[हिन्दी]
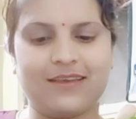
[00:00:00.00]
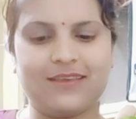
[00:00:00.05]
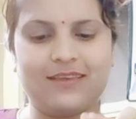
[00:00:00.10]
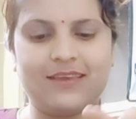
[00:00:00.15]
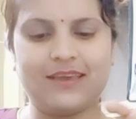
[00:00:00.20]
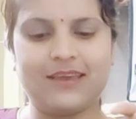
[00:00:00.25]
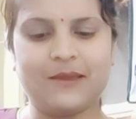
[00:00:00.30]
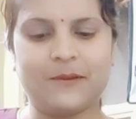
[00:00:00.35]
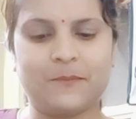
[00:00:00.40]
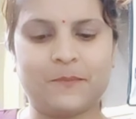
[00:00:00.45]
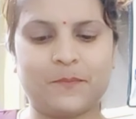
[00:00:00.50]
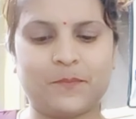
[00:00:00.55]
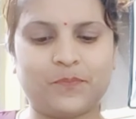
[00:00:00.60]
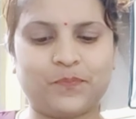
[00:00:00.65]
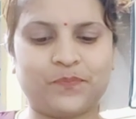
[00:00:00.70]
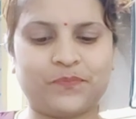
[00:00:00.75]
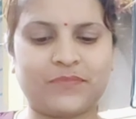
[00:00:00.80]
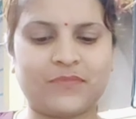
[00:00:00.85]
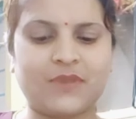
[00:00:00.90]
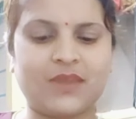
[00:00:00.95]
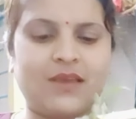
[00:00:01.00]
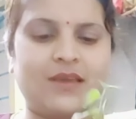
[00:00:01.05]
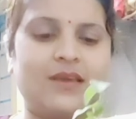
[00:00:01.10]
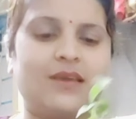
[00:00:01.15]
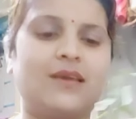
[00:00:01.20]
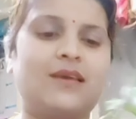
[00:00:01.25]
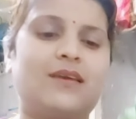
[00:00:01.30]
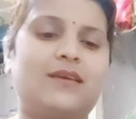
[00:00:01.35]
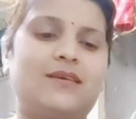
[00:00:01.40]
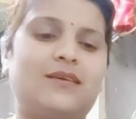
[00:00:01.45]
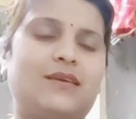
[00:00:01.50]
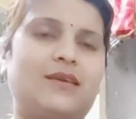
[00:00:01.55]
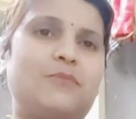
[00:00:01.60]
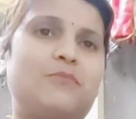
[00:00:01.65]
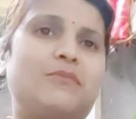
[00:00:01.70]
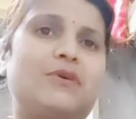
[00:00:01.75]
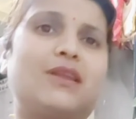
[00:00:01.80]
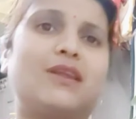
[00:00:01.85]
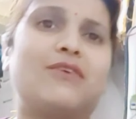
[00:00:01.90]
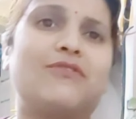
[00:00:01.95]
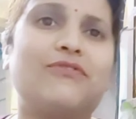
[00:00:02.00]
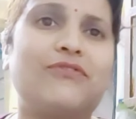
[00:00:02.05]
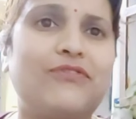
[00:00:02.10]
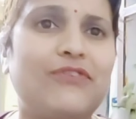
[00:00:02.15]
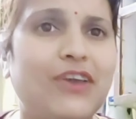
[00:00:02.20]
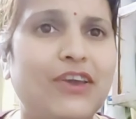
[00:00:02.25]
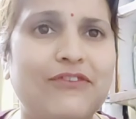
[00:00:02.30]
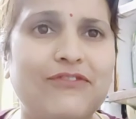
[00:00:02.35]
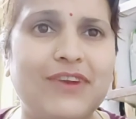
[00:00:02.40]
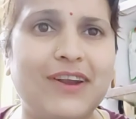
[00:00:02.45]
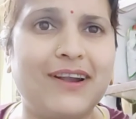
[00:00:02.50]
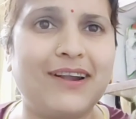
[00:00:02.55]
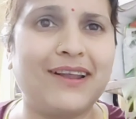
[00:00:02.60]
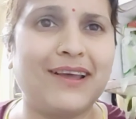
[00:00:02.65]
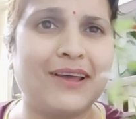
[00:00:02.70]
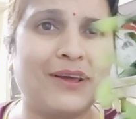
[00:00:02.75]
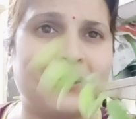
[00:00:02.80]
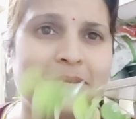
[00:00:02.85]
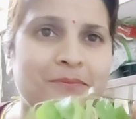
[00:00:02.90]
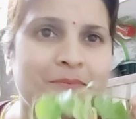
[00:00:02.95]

ये ये मेरा फेवरेट है